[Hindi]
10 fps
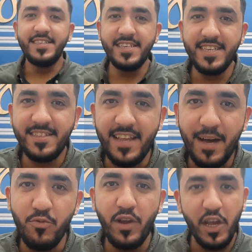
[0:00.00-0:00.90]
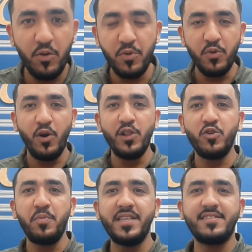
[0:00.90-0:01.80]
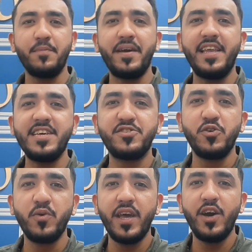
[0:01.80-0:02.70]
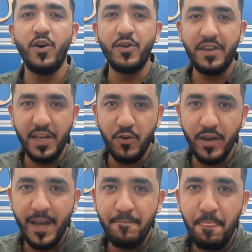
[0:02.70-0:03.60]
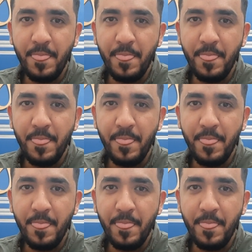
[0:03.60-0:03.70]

अच्छा जी असलम टू ऑल तो उम्मीद है सब खैरियत से होंगे और ठीक होंगे